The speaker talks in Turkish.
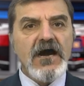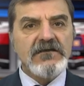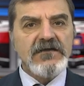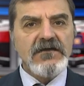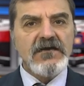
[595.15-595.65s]

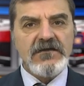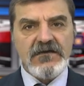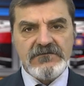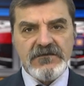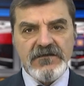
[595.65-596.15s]
ana
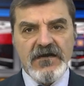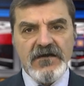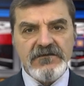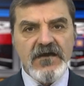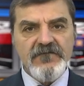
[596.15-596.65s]
karakteri
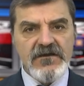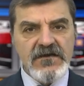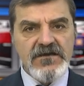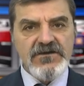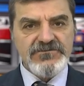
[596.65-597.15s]
Ayda
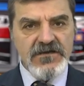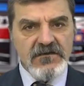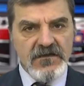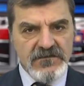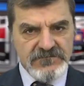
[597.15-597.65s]
ve
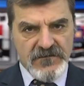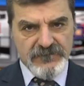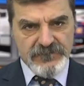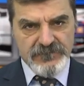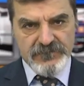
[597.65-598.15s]
Charles
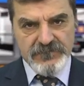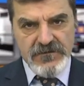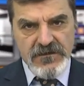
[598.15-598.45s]
Aznavur'dur.